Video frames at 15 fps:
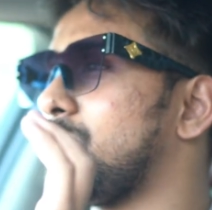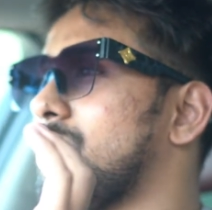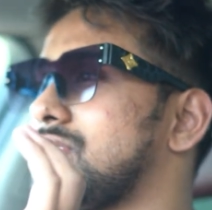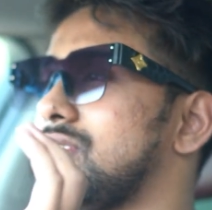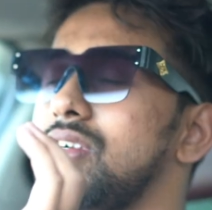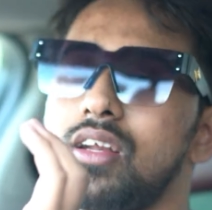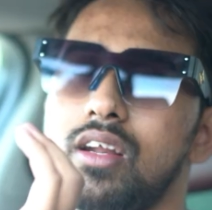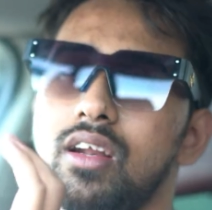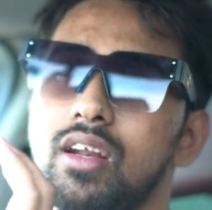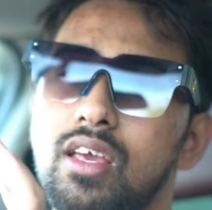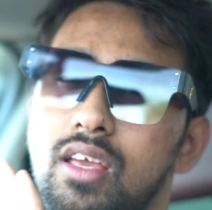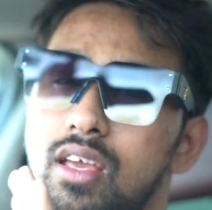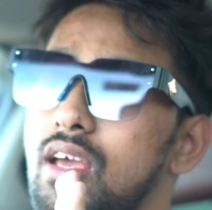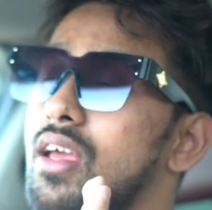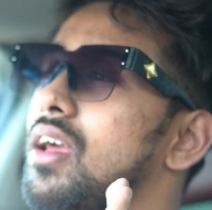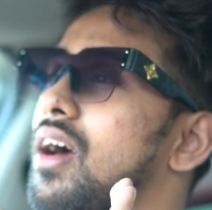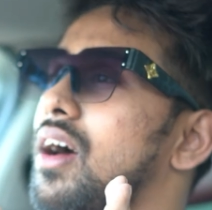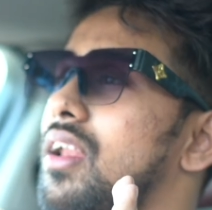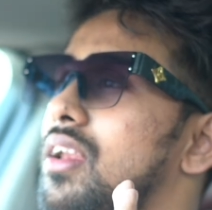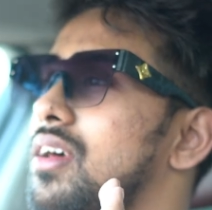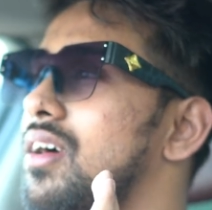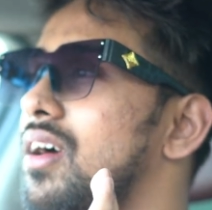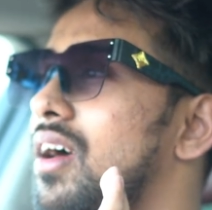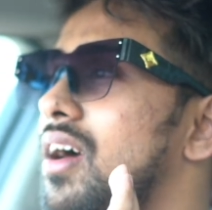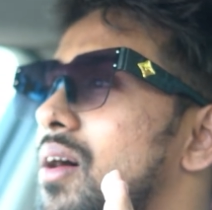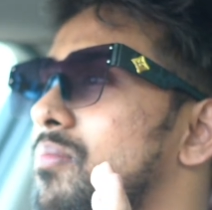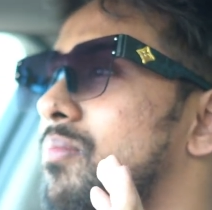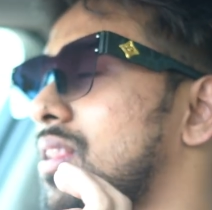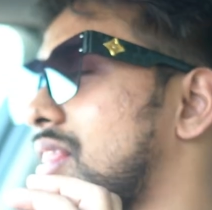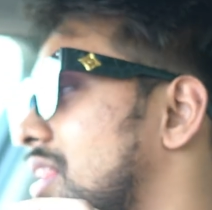एक पर्सनल ट्रेनर की यही हाल है
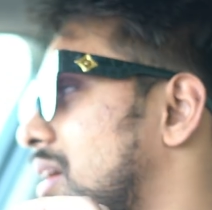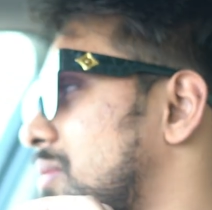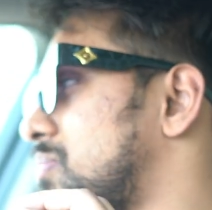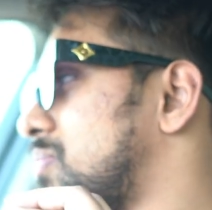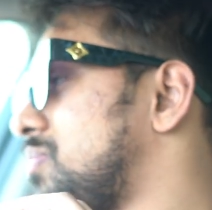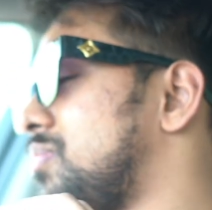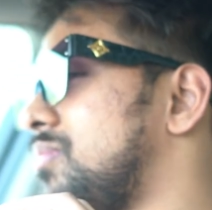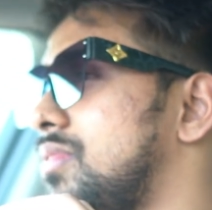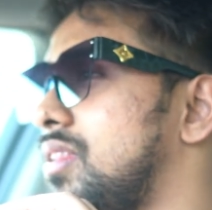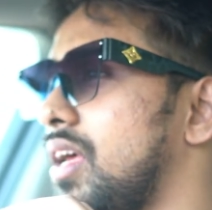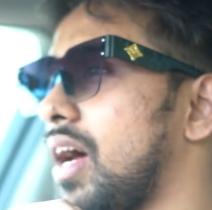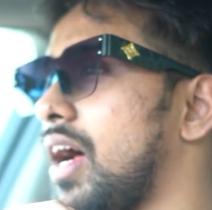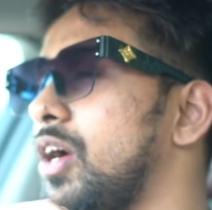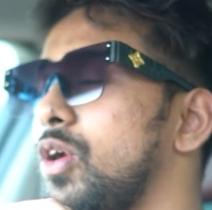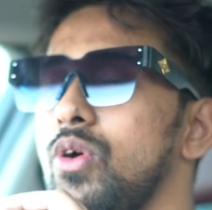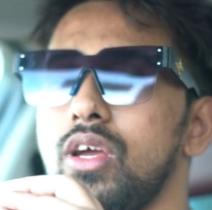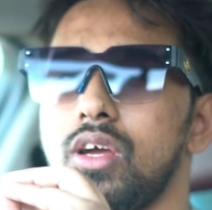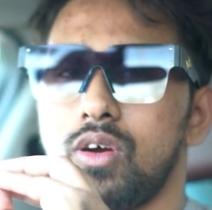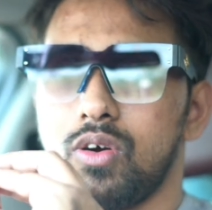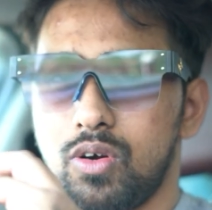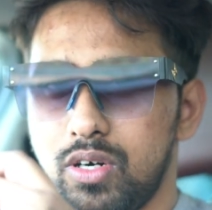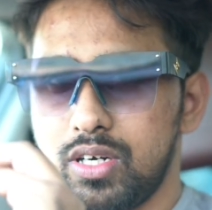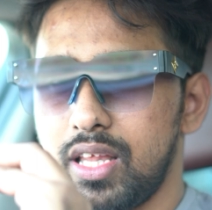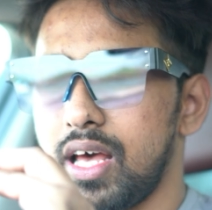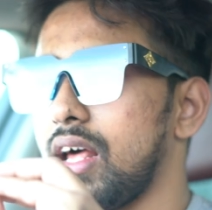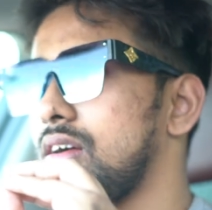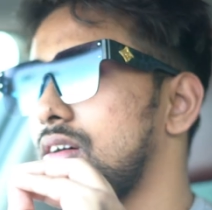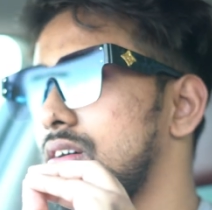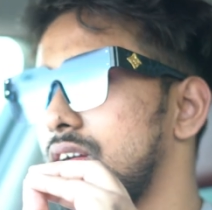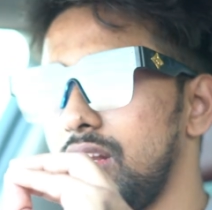मतलब दे आर डूइंग गुड दे
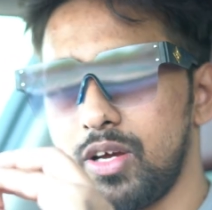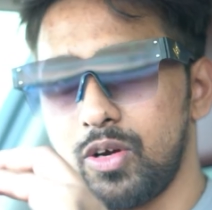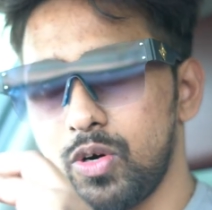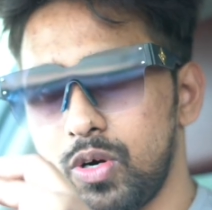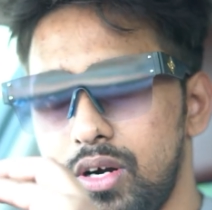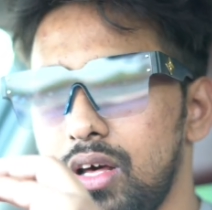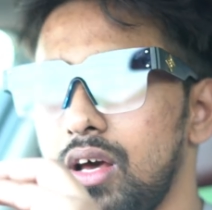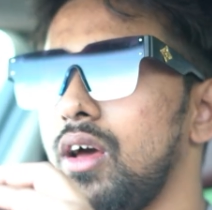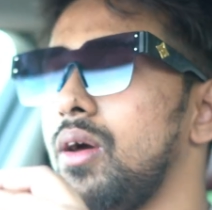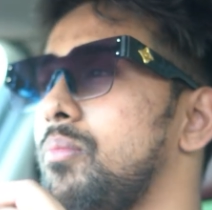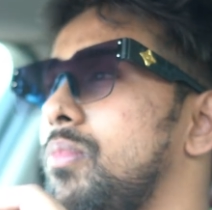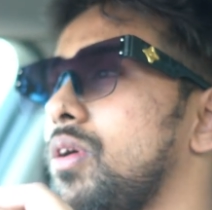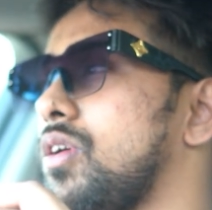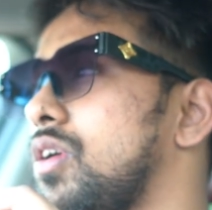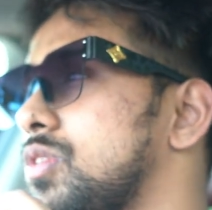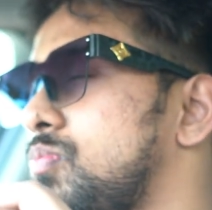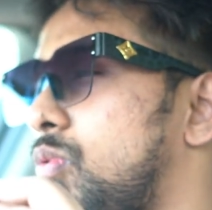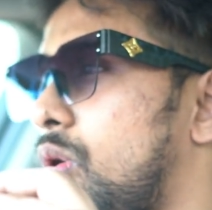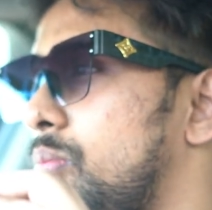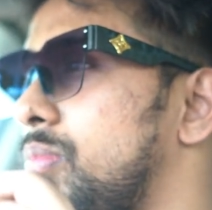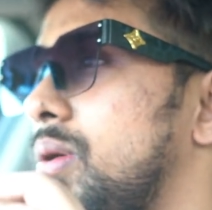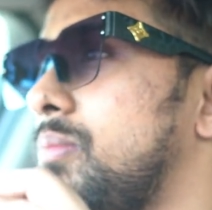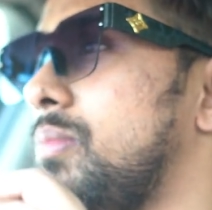आर अर्निंग गुड बिकॉज बॉम्बे